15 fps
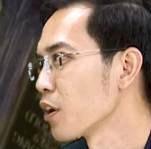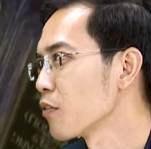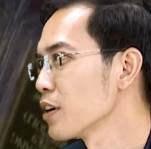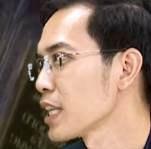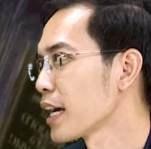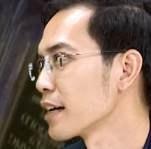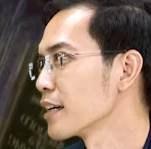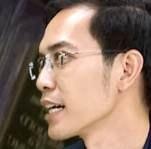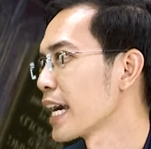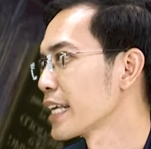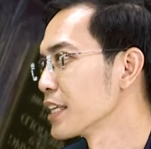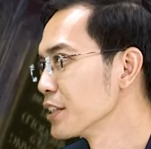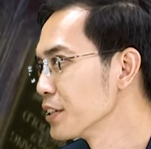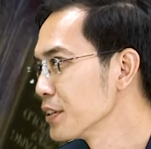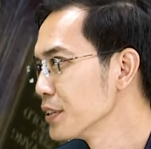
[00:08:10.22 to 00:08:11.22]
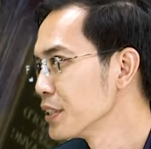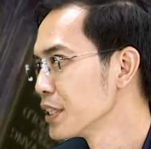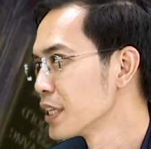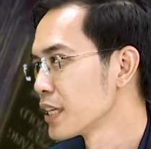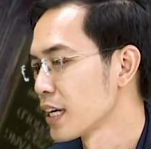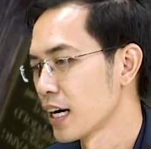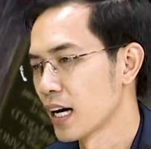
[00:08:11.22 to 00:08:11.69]
với lại ngân hàng nhà nước
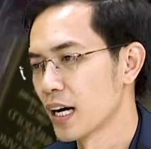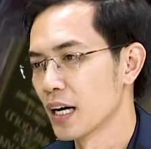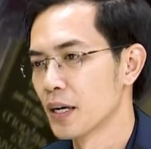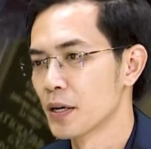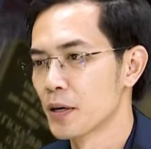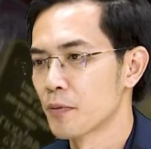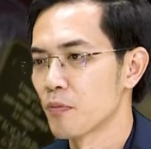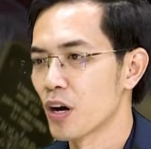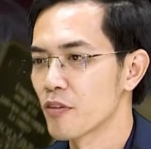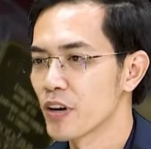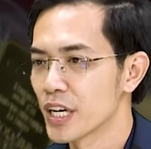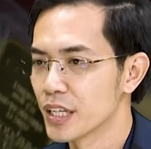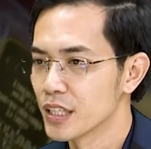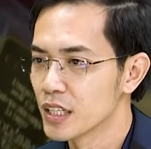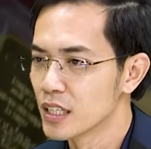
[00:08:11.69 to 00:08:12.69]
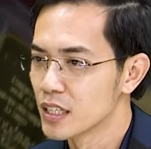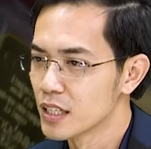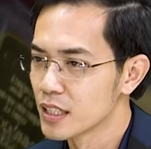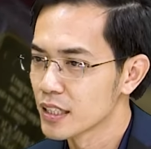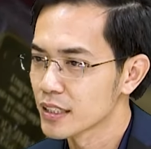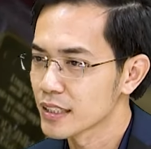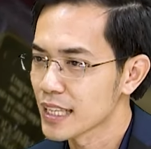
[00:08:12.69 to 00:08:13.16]
à, bởi vì
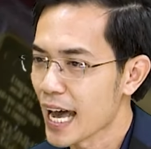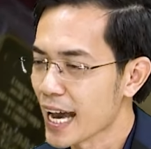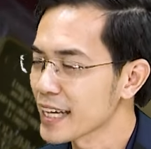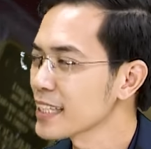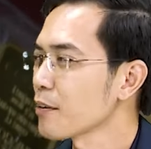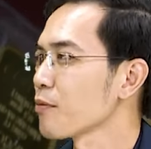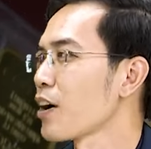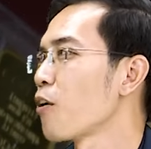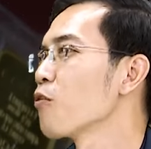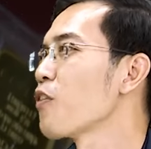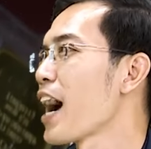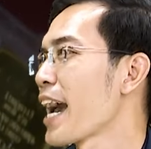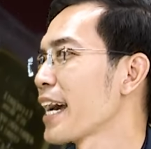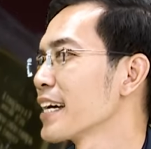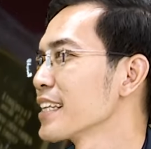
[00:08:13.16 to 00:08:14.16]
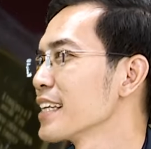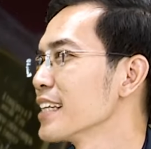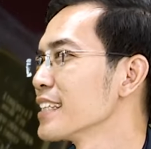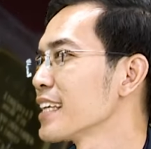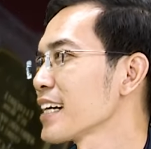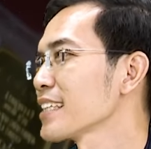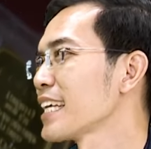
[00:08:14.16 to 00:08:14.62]
đã nhập khẩu vàng thì
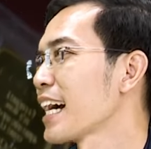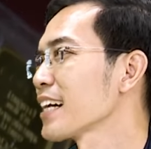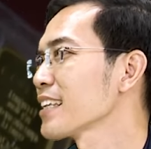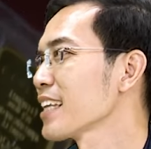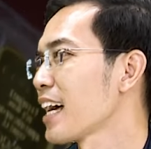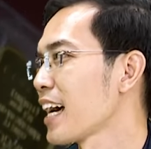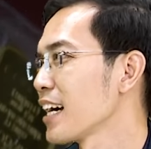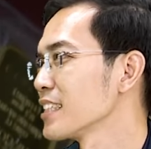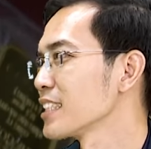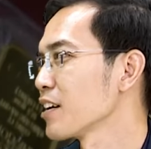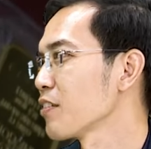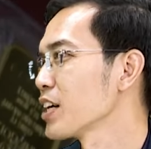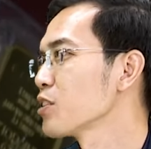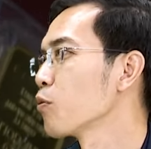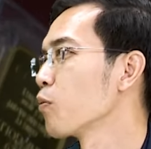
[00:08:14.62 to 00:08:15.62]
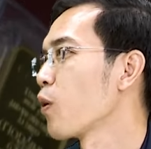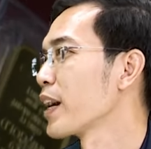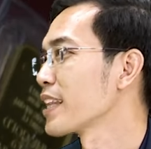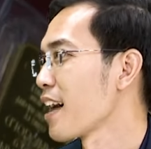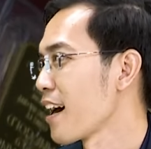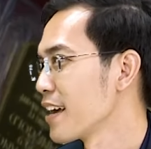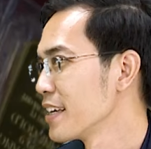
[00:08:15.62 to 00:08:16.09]
chắc chắn là sẽ phải dùng ngoại
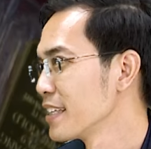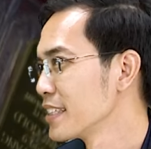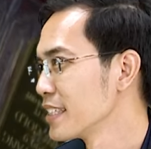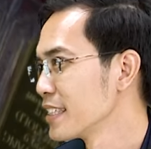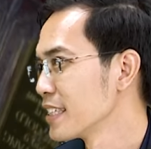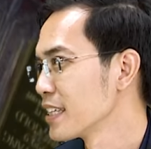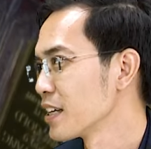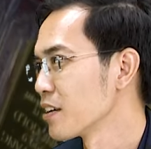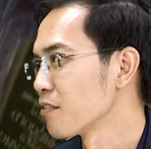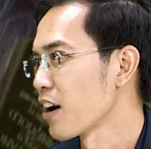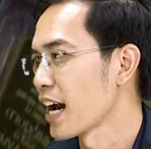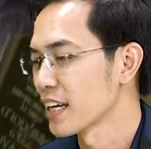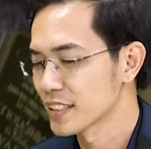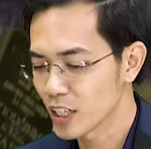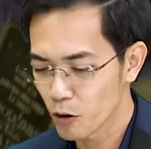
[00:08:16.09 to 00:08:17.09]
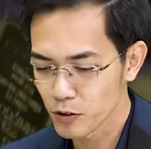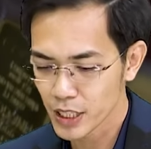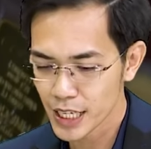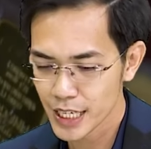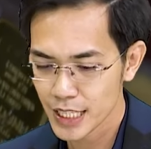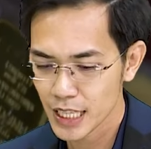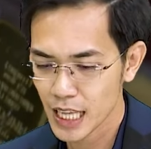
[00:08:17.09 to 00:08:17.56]
tệ dạ. và trong
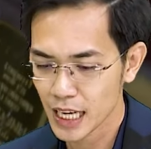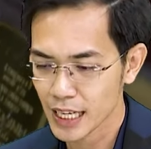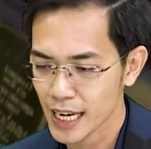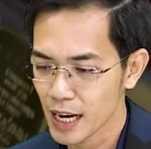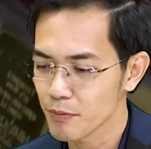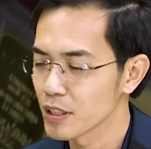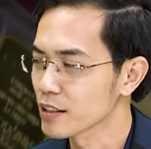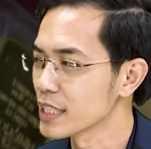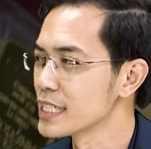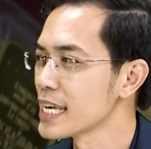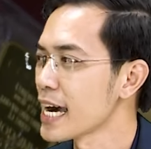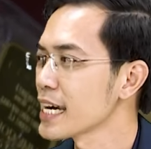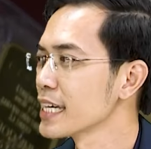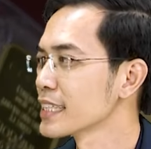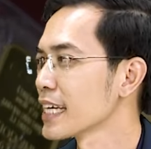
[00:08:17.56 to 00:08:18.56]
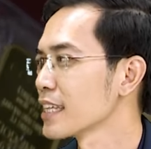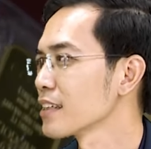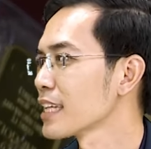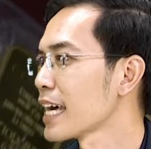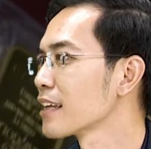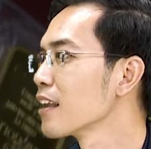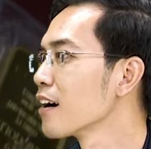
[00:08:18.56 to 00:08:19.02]
khi là cái áp lực tỷ giá hiện nay nó
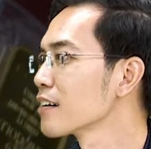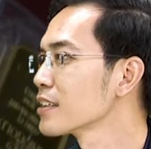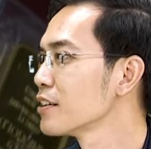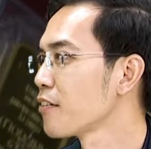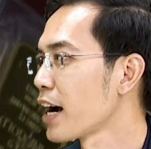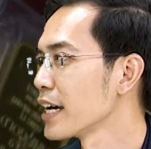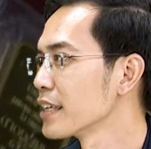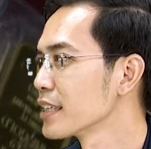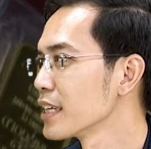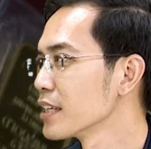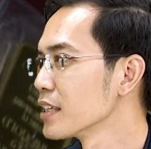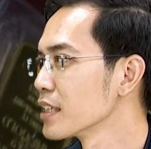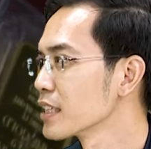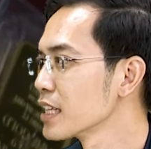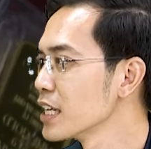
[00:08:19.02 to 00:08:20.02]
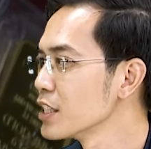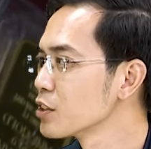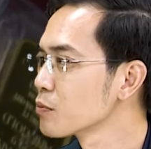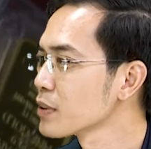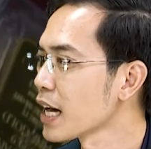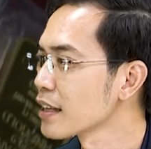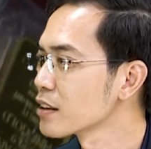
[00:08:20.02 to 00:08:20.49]
đang lớn như vậy thì khi dạ.
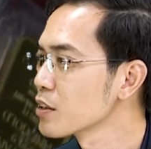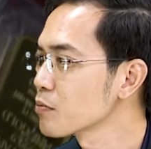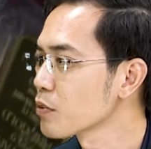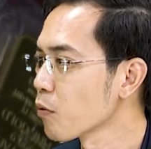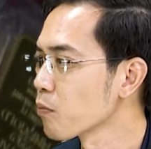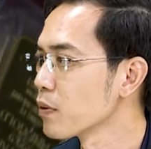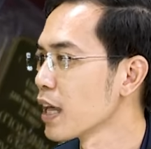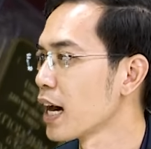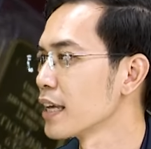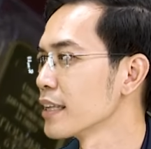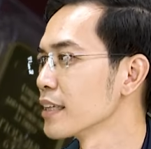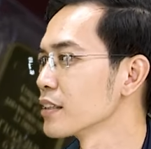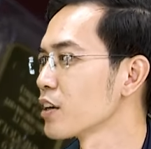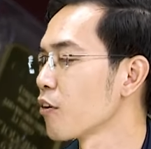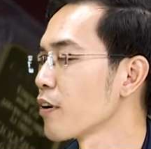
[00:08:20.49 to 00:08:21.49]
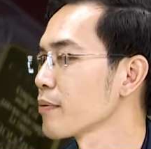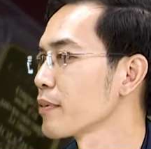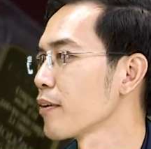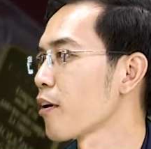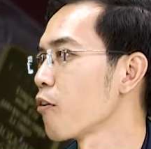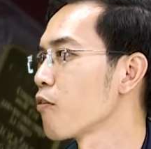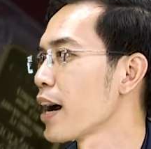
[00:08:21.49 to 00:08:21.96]
chúng ta tiếp tục là cho phép
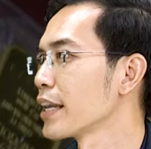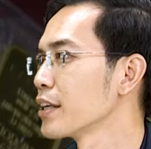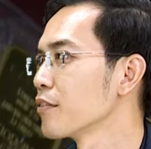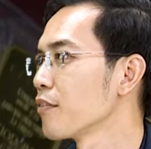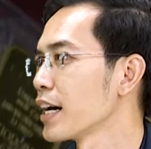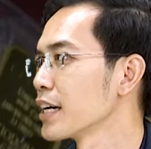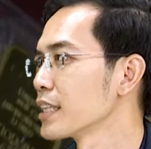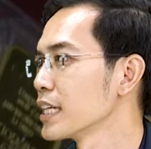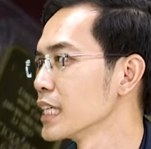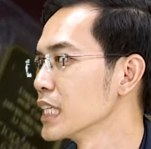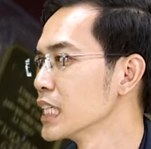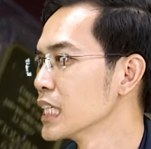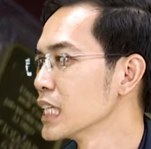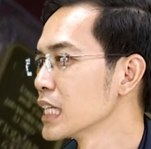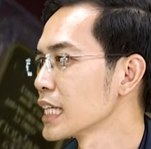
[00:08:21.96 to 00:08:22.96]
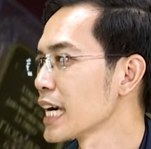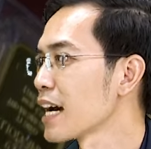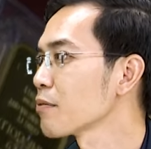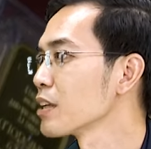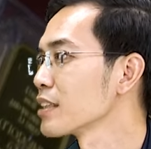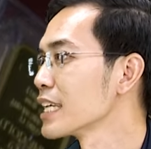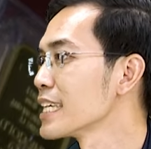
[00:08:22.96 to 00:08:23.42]
nhập khẩu vàng như vậy thì cái áp
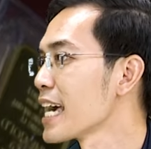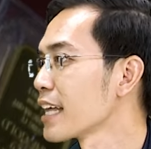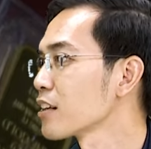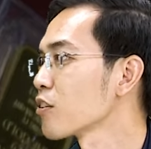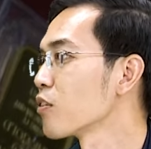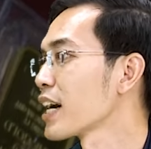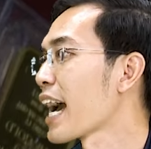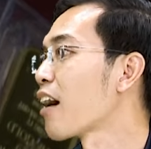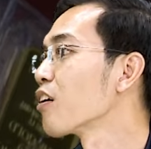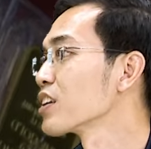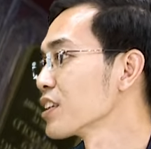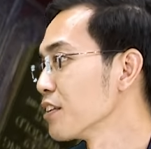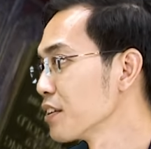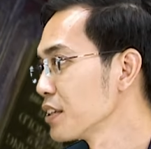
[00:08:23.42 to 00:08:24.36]
lực tỷ giá nó còn cao hơn nữa